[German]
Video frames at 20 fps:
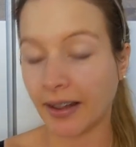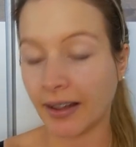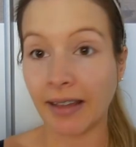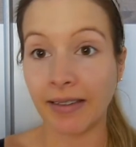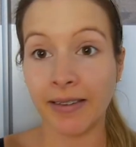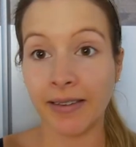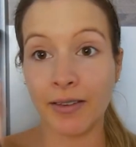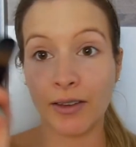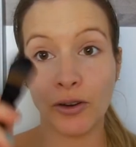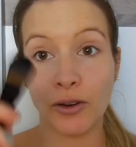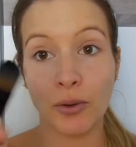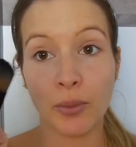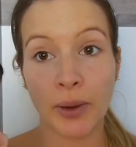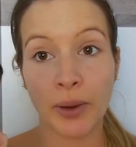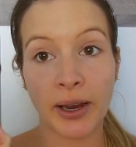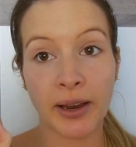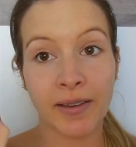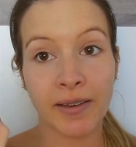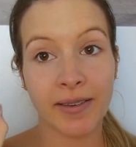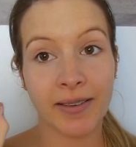Das ist
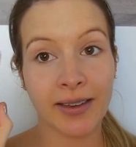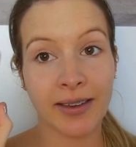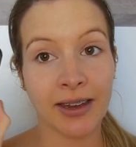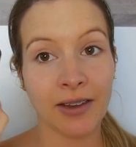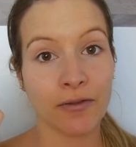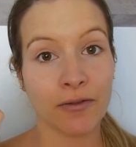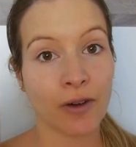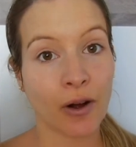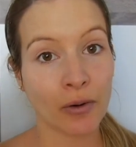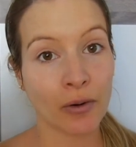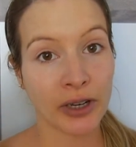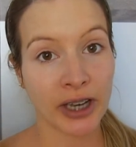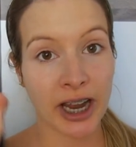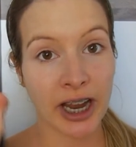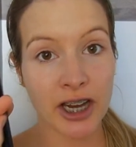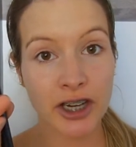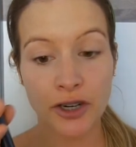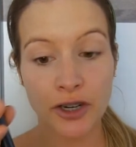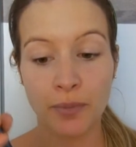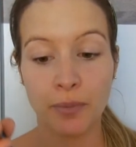übrigens die
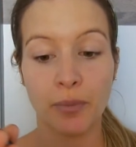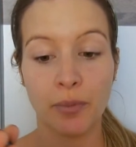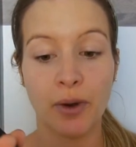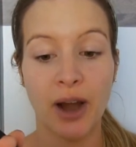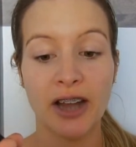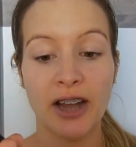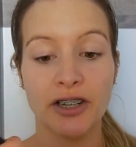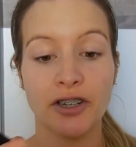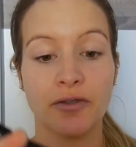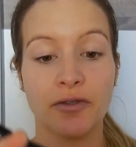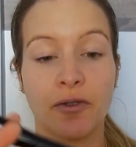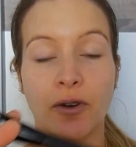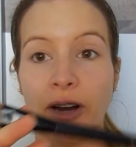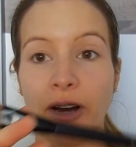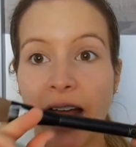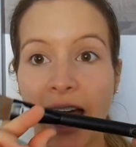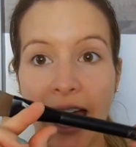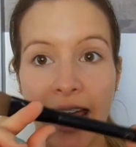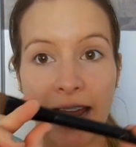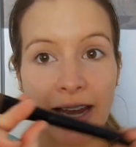Foundation Brush
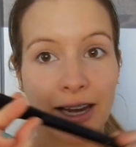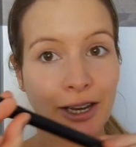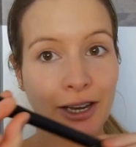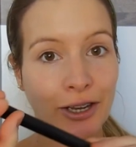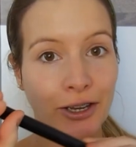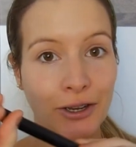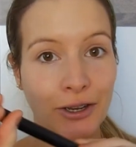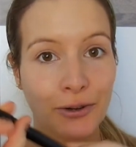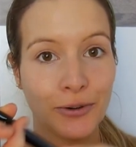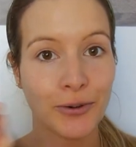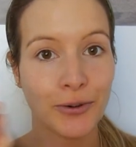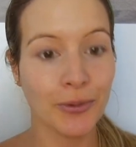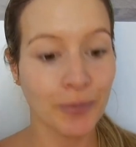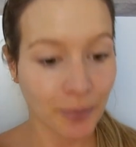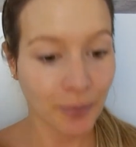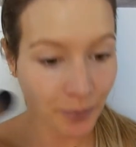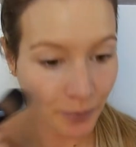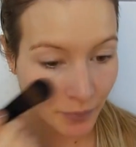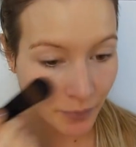von IQ.